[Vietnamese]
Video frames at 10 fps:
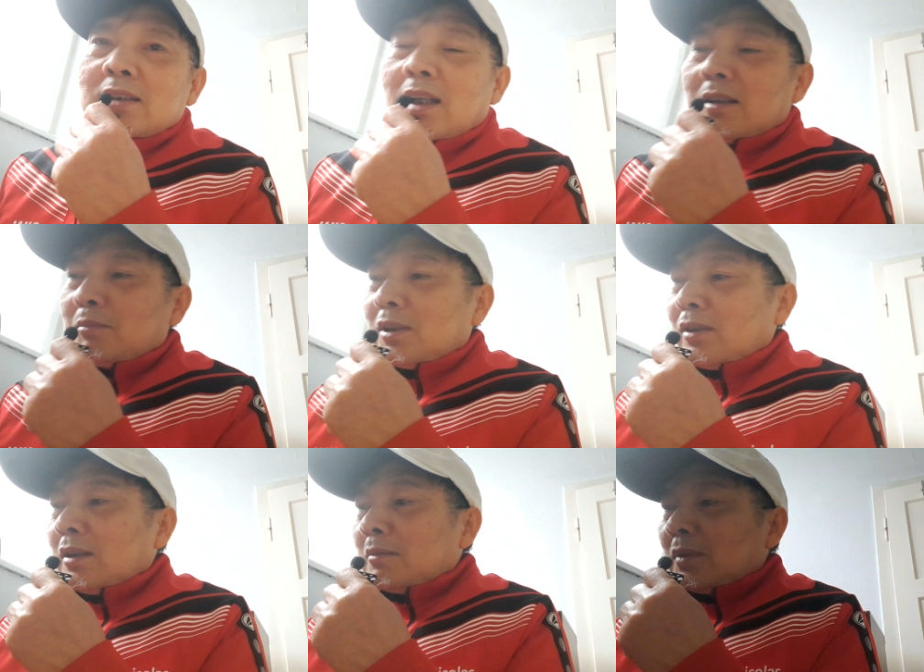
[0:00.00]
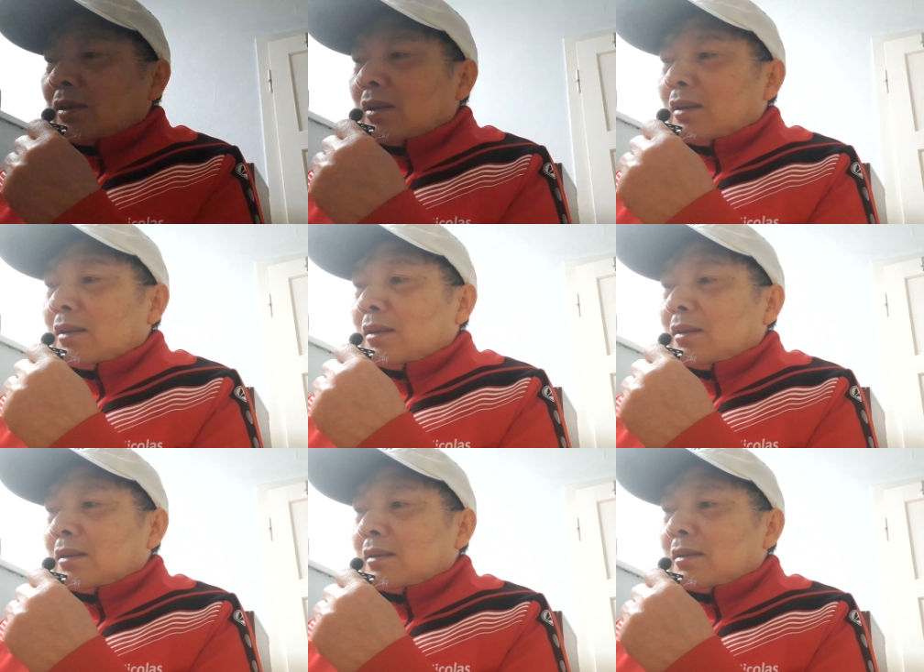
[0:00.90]
sen mình nói mình nói
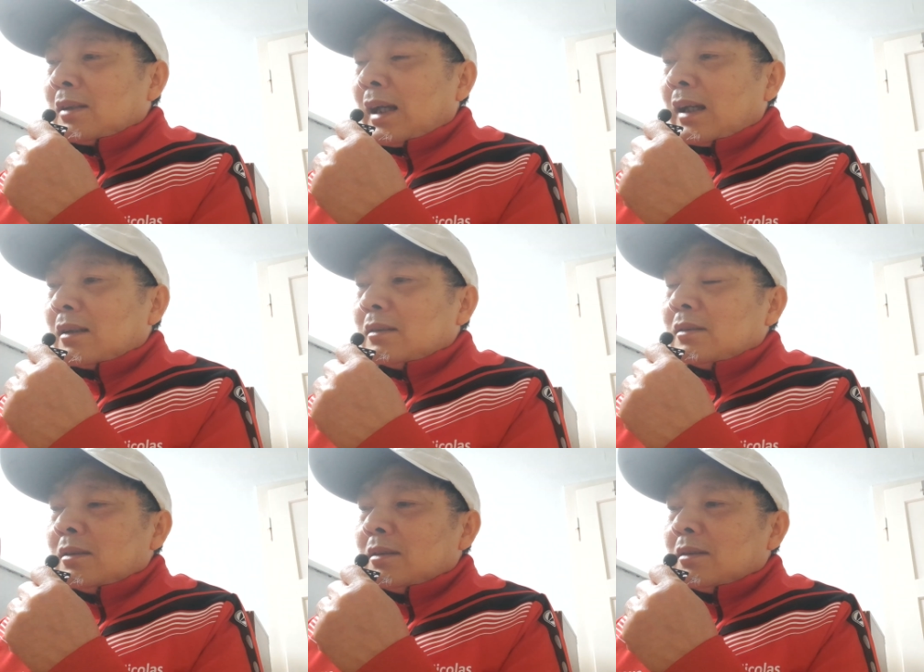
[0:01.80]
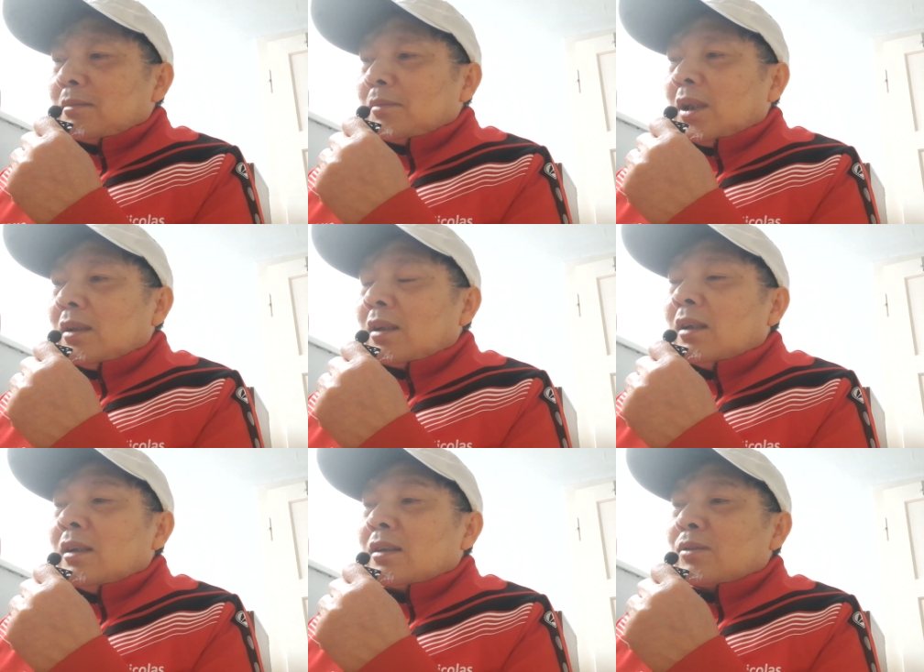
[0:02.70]
ờ, là bình
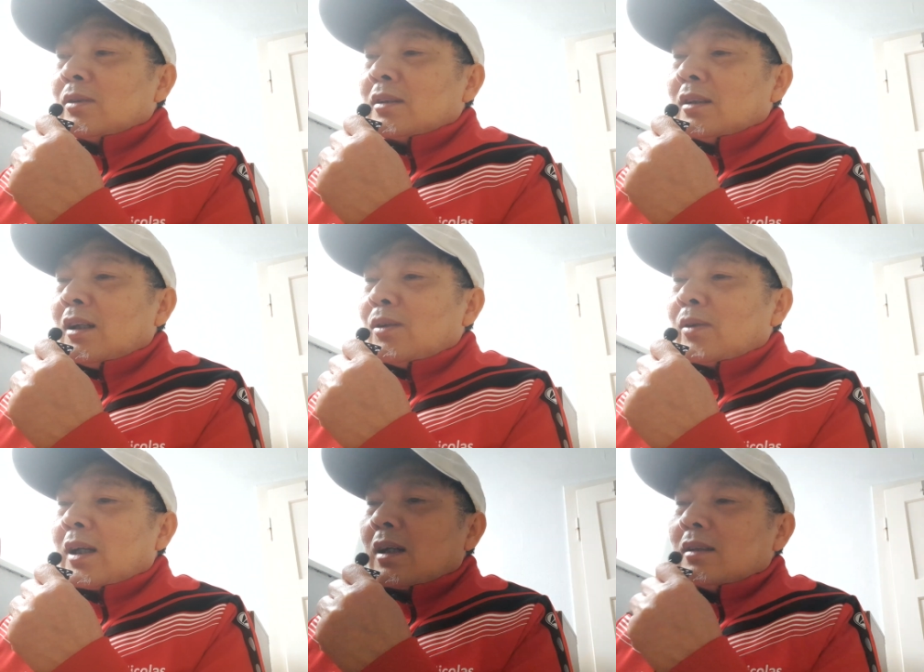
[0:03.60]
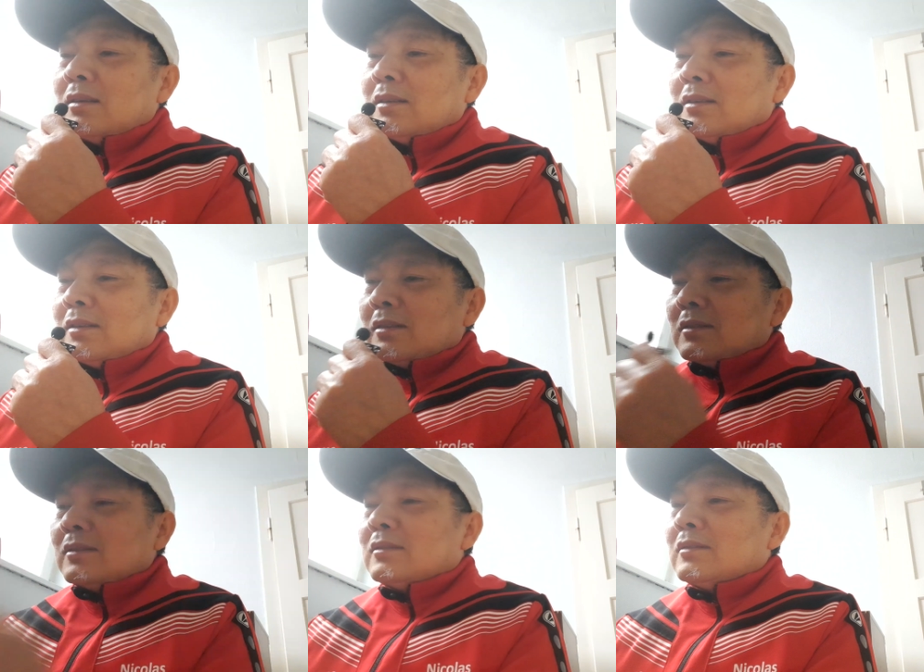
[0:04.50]
thường của người Đức luôn ha
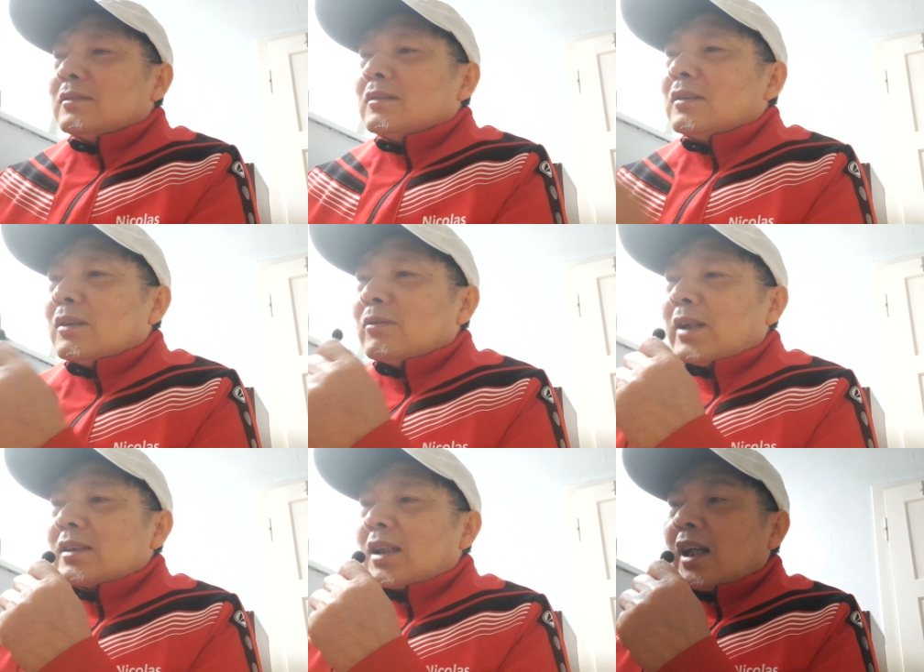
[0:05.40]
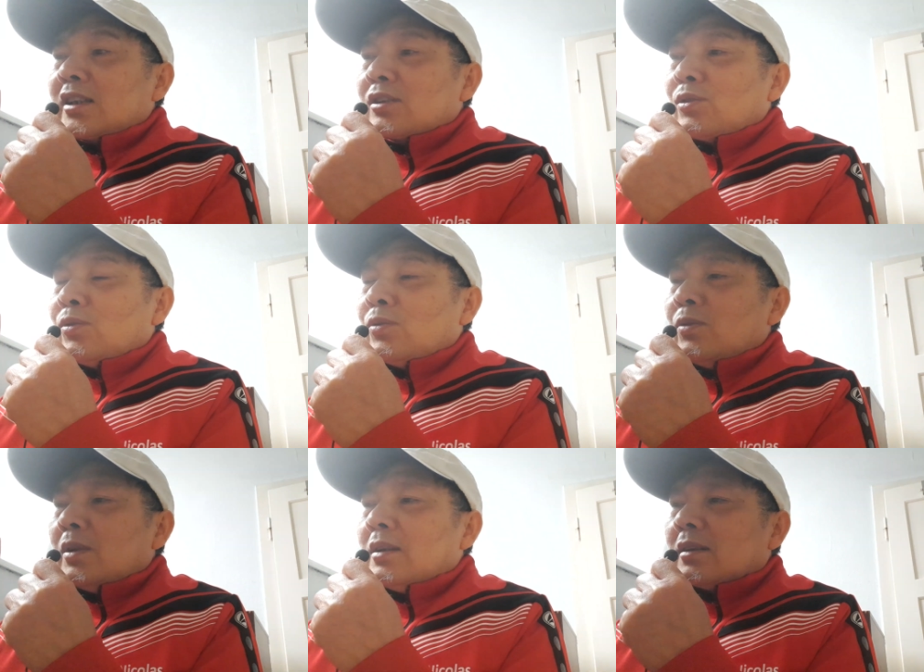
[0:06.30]
was hast du
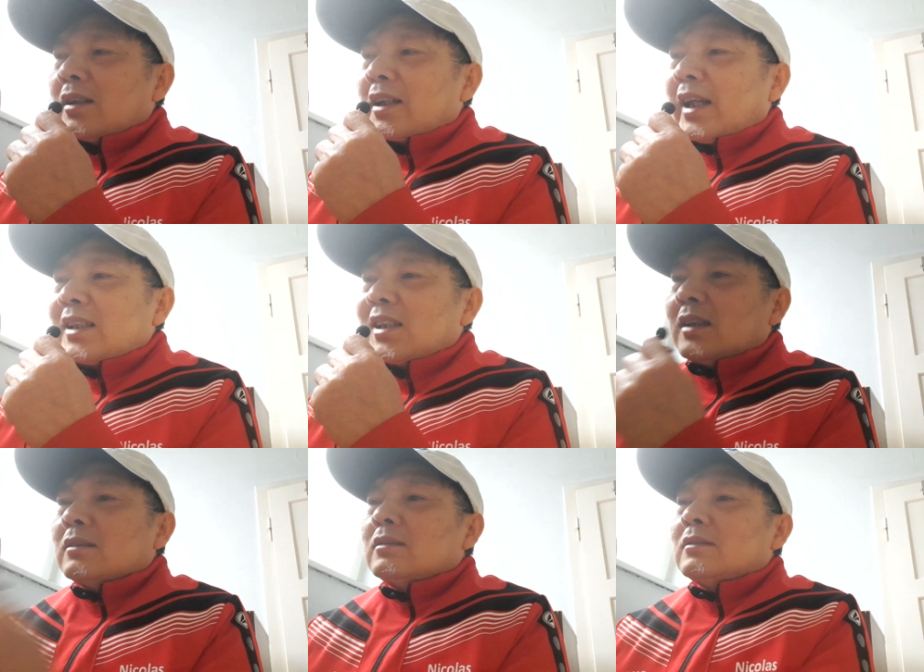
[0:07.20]
gegessen